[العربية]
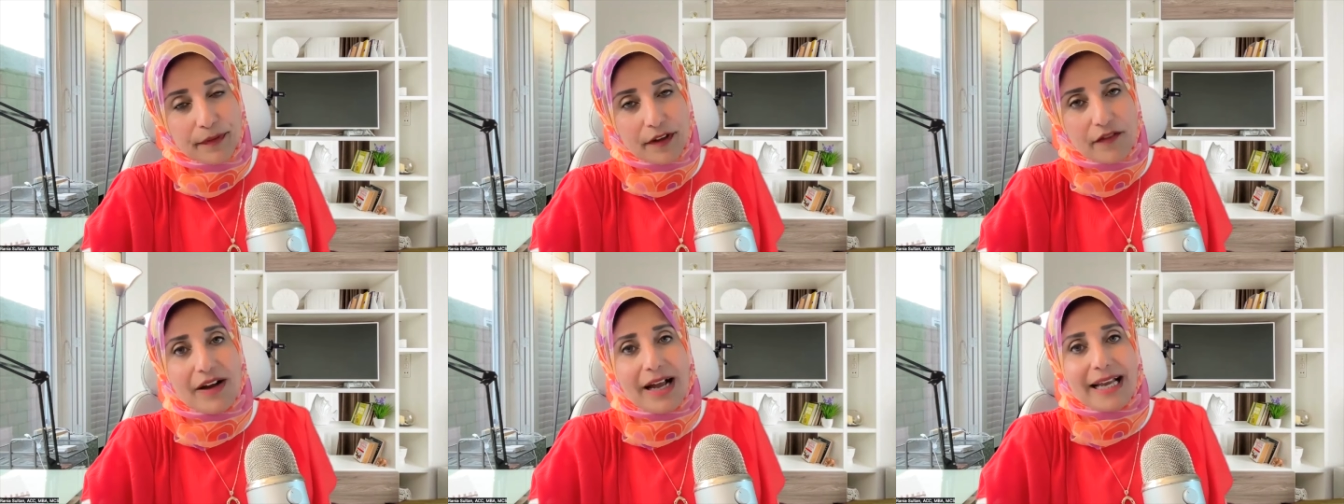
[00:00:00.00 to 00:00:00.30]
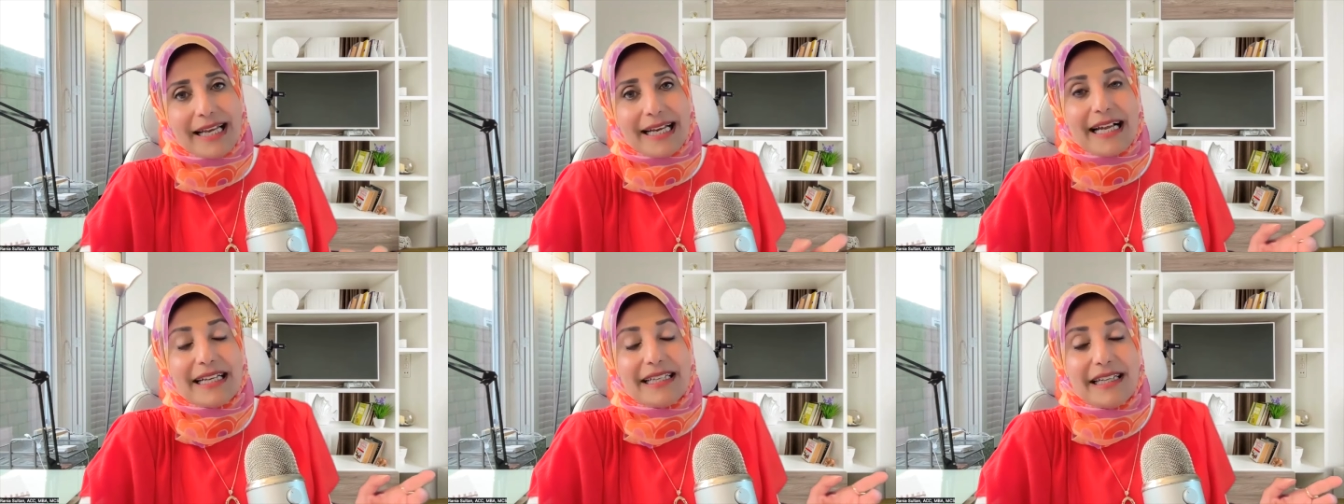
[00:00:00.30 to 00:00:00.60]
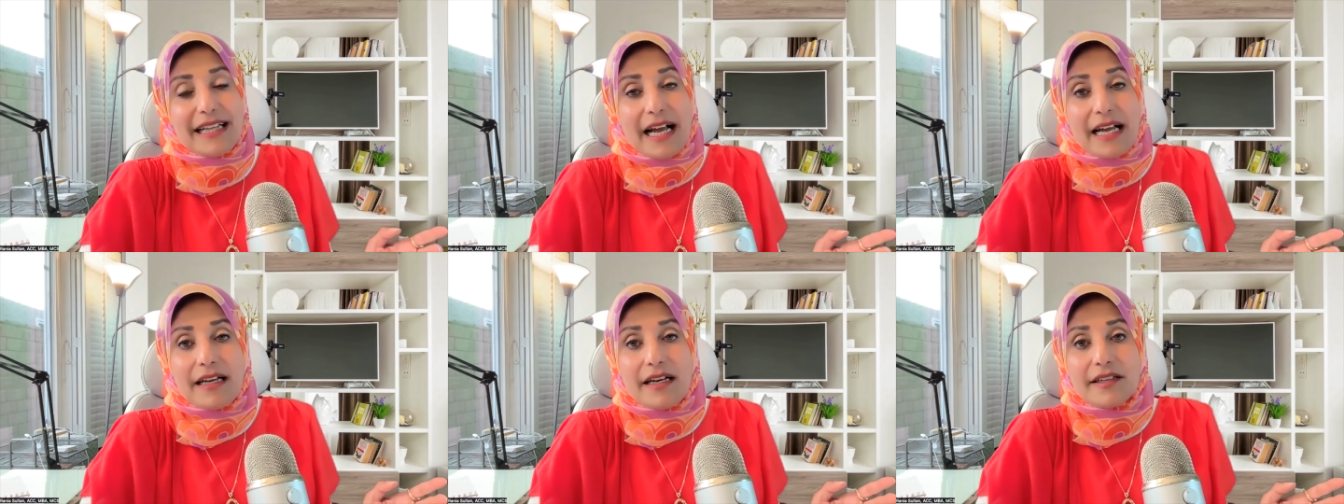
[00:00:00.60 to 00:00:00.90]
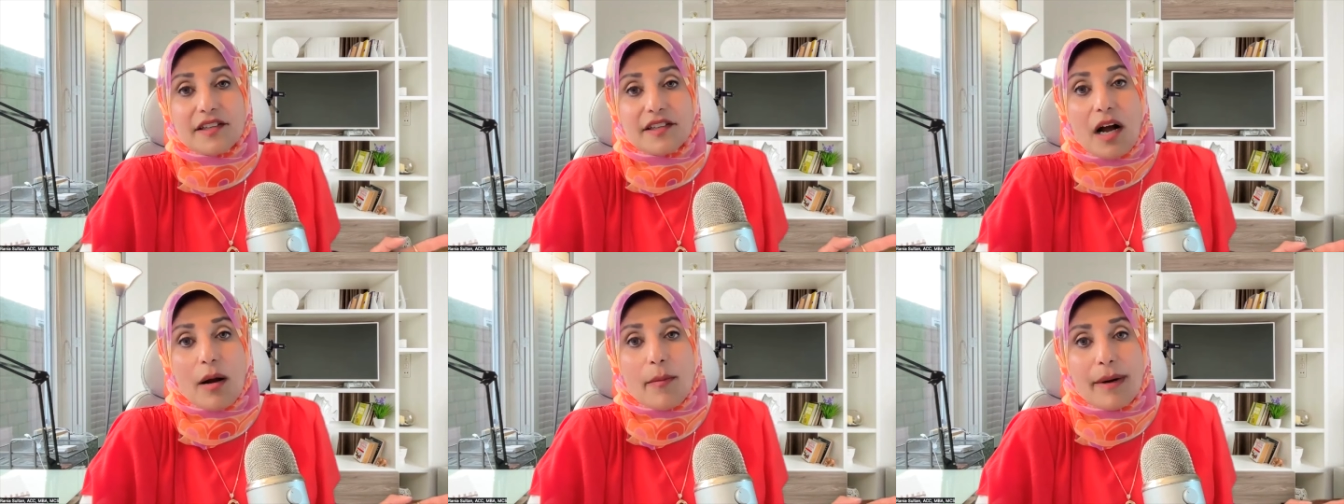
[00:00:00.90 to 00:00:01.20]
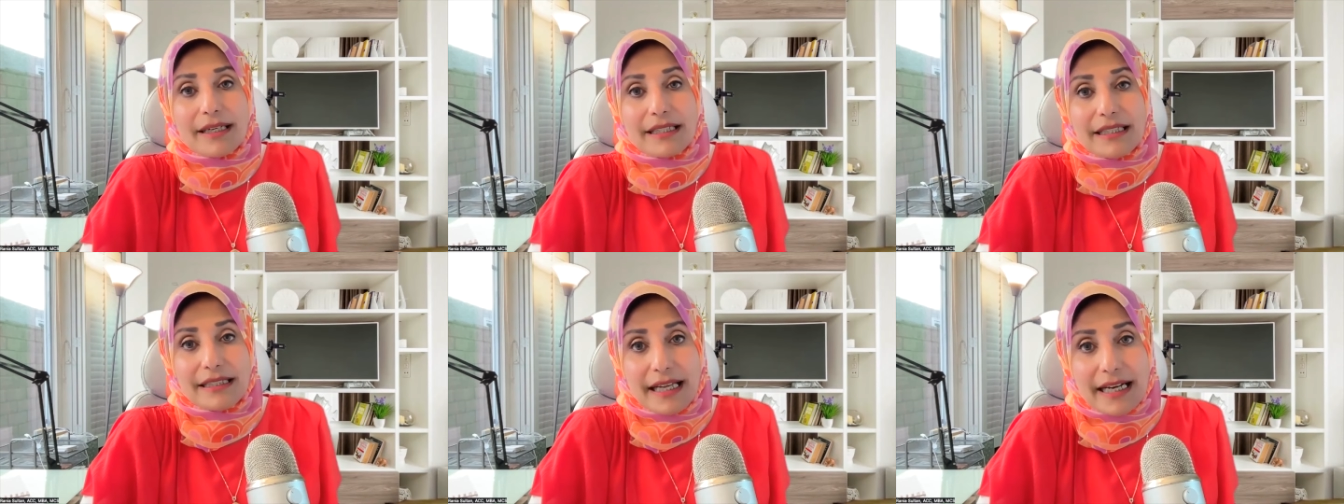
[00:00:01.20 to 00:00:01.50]
فهيخلي الحياه صعبه
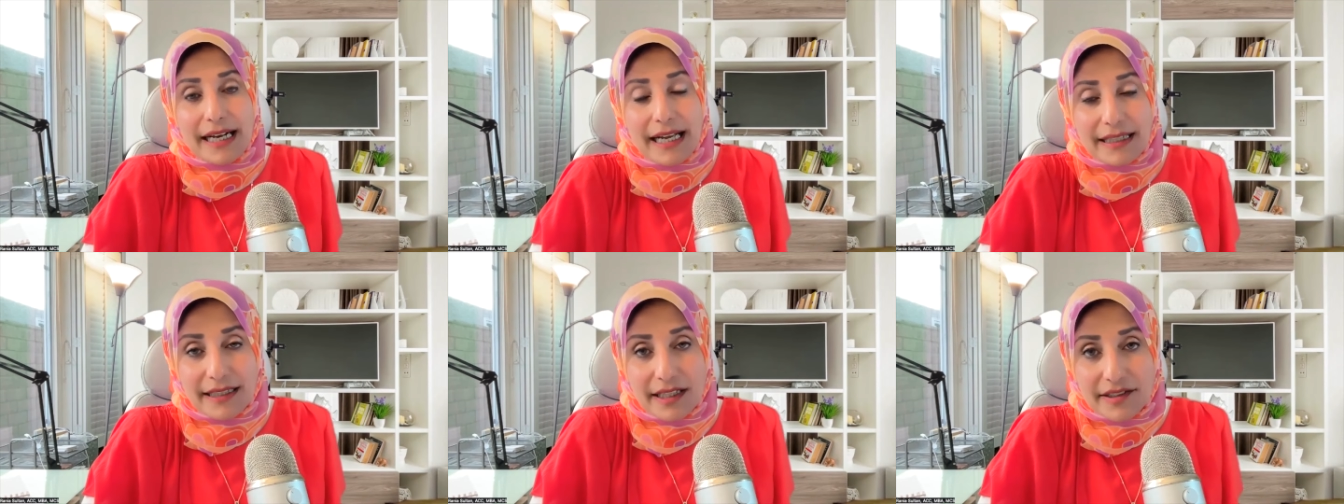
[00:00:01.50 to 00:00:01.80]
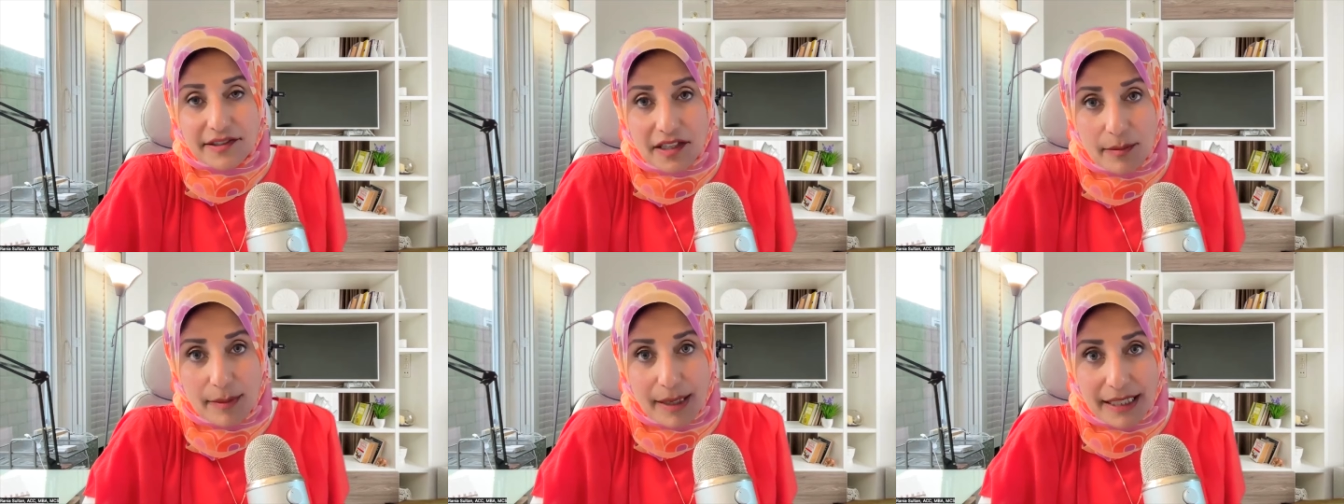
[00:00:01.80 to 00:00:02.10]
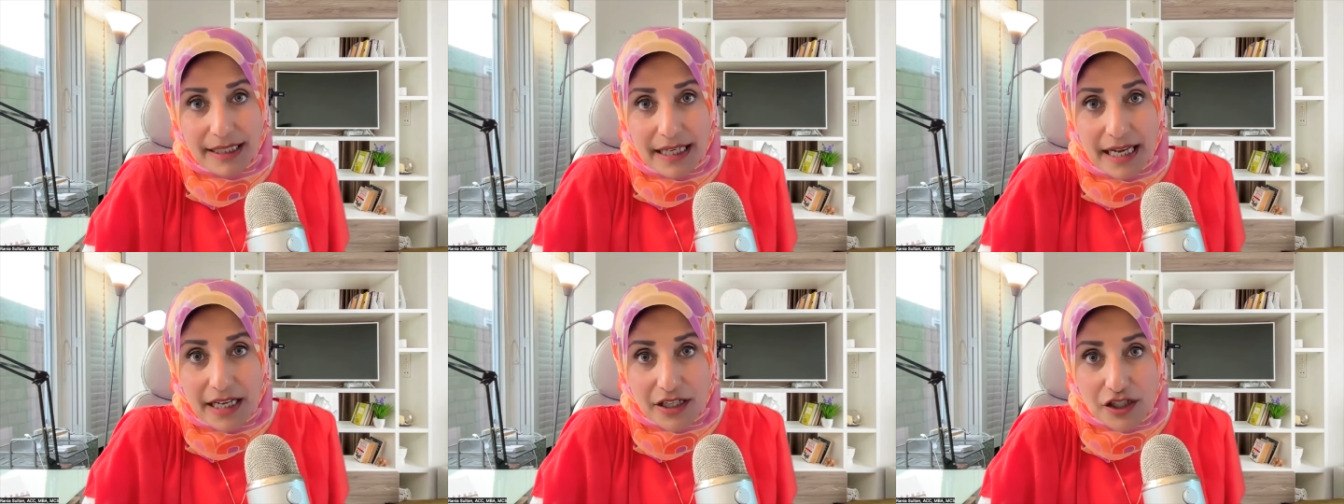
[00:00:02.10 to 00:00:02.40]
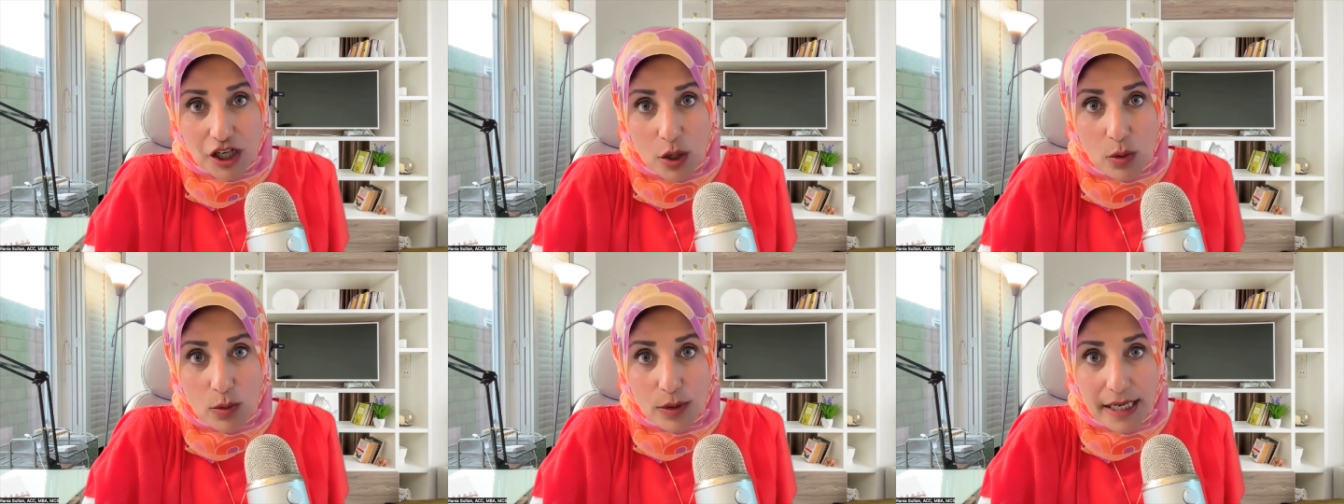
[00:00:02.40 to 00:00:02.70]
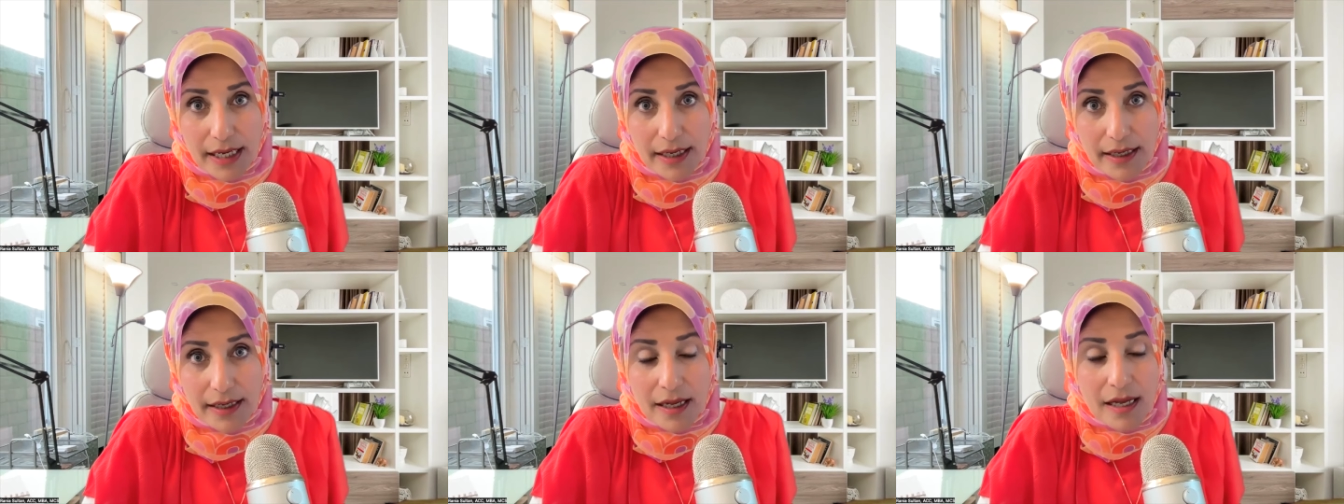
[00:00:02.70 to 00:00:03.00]
جدا على الناس اللي ما عندهاش
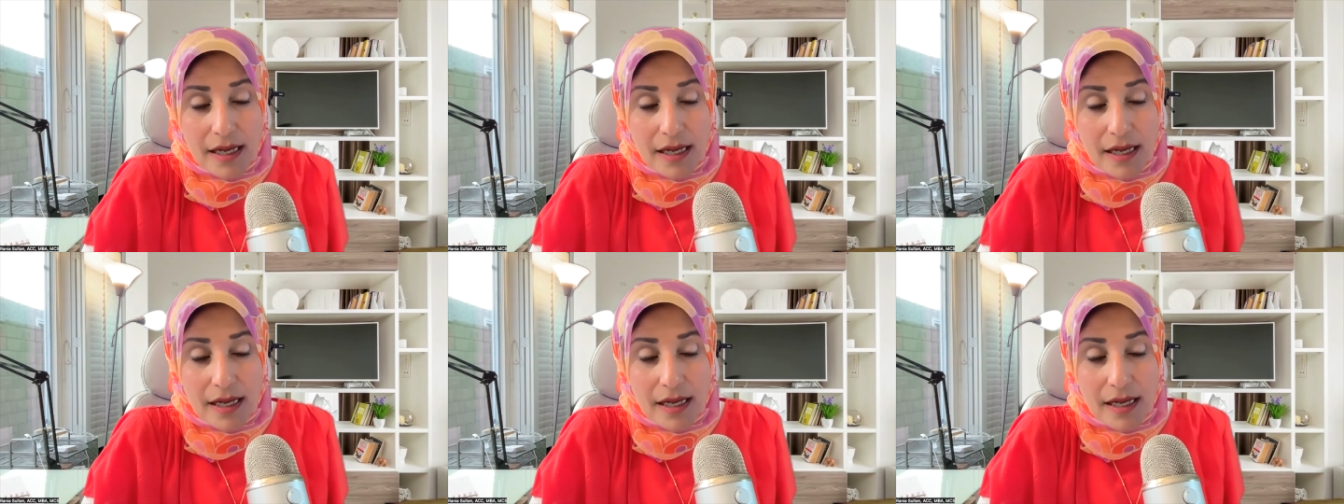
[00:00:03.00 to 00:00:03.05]
اوراق